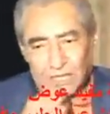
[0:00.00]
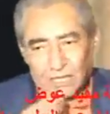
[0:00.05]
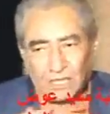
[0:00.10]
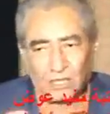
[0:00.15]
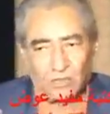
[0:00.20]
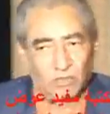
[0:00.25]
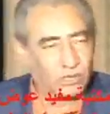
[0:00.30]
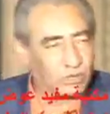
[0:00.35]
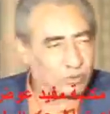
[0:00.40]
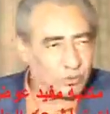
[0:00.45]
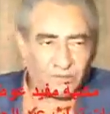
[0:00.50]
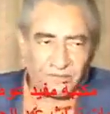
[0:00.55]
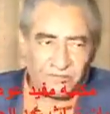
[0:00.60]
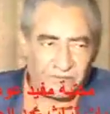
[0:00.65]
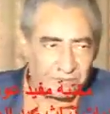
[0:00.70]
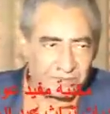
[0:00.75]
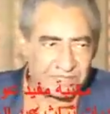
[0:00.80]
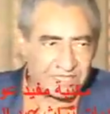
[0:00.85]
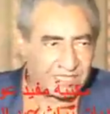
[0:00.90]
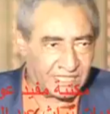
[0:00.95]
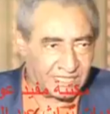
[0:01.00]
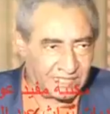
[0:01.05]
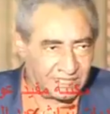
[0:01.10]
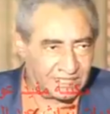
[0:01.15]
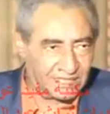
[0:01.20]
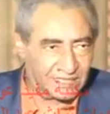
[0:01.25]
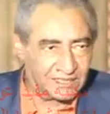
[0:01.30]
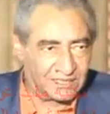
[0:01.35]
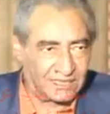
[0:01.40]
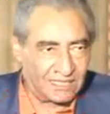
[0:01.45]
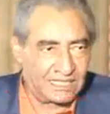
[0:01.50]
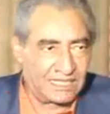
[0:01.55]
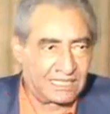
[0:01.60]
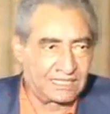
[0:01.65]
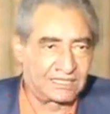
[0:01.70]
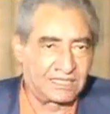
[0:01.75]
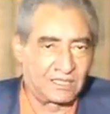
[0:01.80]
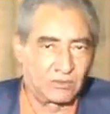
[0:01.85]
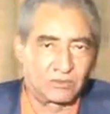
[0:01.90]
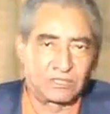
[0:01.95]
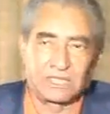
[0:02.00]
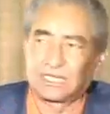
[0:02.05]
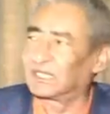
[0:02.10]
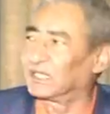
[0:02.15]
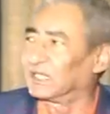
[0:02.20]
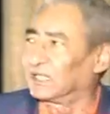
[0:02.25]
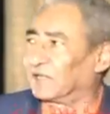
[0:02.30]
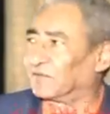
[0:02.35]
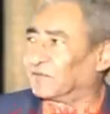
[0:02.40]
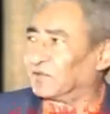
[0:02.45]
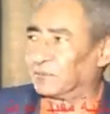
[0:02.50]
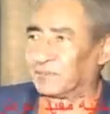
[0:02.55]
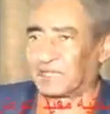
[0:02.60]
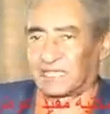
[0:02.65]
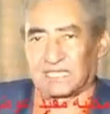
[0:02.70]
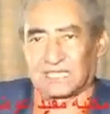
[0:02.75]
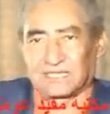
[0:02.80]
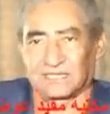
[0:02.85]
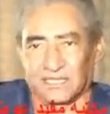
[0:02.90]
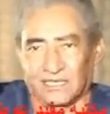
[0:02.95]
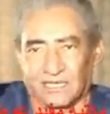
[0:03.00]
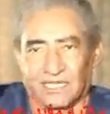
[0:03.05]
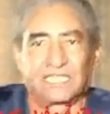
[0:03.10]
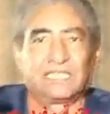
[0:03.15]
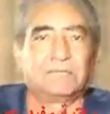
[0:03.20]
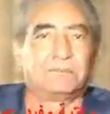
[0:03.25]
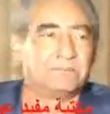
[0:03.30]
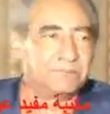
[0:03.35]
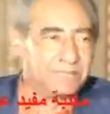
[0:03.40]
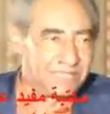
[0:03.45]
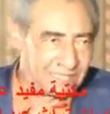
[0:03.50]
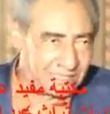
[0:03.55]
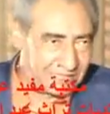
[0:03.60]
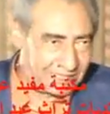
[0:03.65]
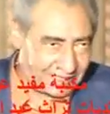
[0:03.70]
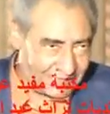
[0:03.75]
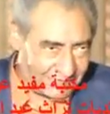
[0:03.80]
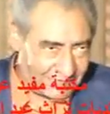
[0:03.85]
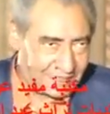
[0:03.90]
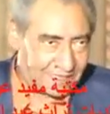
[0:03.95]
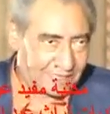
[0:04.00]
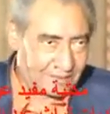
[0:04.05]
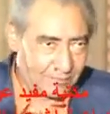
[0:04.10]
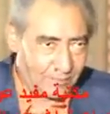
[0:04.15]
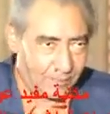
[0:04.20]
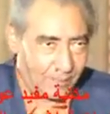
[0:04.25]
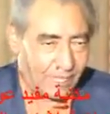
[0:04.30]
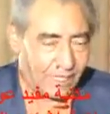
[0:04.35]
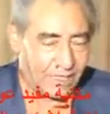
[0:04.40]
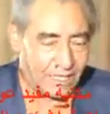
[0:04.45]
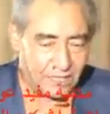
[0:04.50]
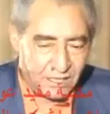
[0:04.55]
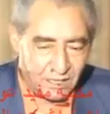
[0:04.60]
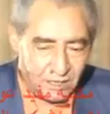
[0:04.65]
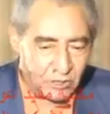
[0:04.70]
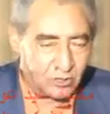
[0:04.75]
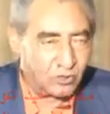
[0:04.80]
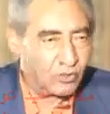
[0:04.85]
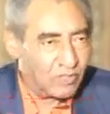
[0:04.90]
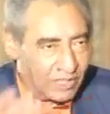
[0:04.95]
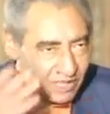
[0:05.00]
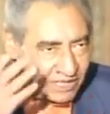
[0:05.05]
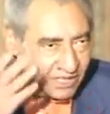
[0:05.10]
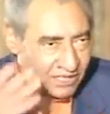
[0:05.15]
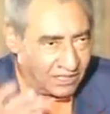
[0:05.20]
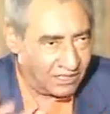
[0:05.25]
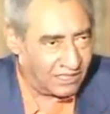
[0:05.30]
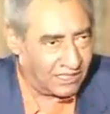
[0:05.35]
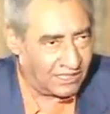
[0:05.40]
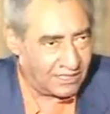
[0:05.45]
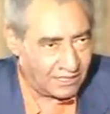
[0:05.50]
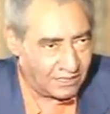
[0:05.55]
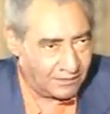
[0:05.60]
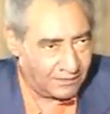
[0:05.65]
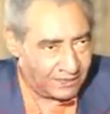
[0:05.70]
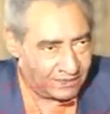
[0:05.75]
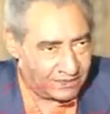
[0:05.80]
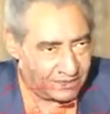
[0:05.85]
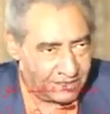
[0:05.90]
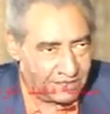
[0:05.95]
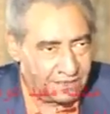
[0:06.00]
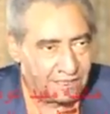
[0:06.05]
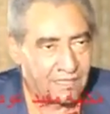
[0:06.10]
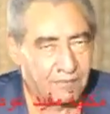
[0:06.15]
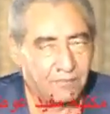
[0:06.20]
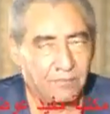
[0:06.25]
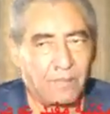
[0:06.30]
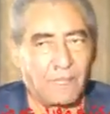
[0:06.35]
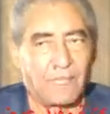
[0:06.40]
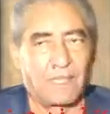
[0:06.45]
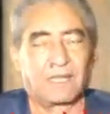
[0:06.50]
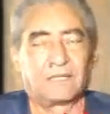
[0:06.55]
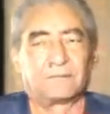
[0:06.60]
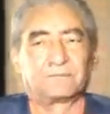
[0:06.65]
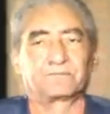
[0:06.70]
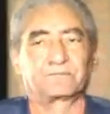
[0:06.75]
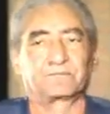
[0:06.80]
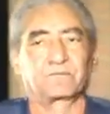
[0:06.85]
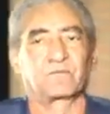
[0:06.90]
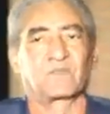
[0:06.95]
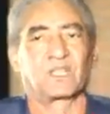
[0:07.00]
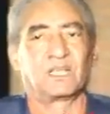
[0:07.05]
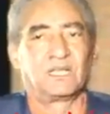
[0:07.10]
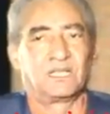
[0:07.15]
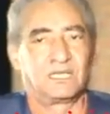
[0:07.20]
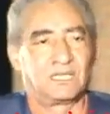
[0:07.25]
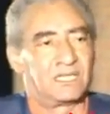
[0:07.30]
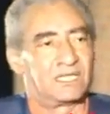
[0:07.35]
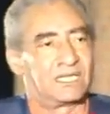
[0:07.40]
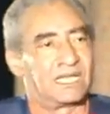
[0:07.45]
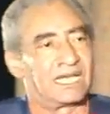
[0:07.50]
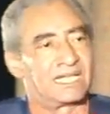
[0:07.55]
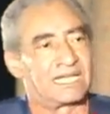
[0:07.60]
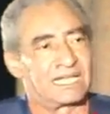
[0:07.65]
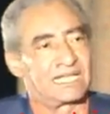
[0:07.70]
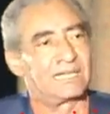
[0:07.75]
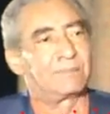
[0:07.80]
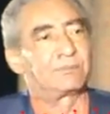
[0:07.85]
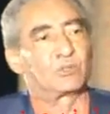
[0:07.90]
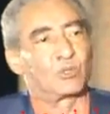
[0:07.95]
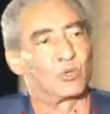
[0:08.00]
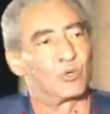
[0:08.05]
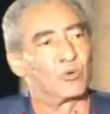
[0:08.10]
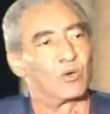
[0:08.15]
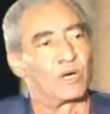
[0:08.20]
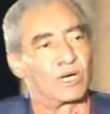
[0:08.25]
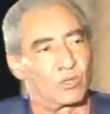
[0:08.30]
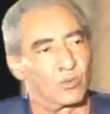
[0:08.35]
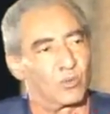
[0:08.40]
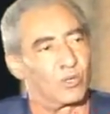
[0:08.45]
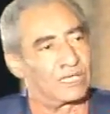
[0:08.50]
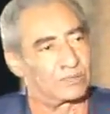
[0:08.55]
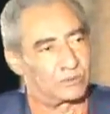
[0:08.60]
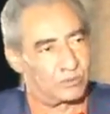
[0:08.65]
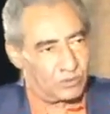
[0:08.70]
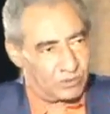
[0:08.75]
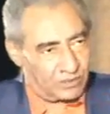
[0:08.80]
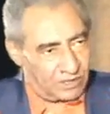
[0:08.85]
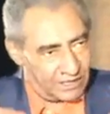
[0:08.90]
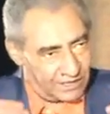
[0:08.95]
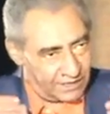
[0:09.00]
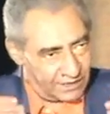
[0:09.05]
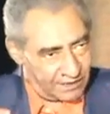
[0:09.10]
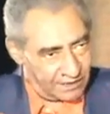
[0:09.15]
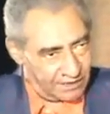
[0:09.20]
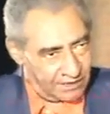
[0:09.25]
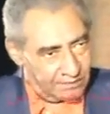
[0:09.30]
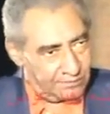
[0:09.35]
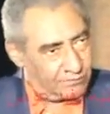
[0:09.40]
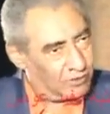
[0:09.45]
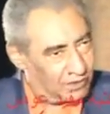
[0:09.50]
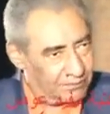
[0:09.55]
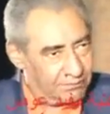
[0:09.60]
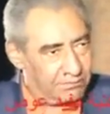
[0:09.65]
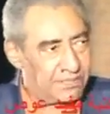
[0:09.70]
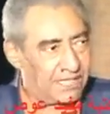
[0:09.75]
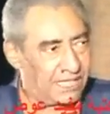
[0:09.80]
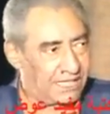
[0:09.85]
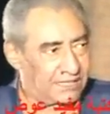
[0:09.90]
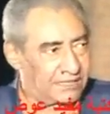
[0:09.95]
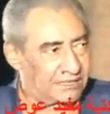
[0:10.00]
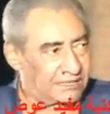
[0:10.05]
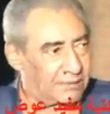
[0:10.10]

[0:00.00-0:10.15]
هو توفى من سنتين ثلاثة وكان هنا في مكان قريب مننا هنا ان هو جه القاهره بعد كده لان انا جبته هو اخواته القاهره المهم يعني ده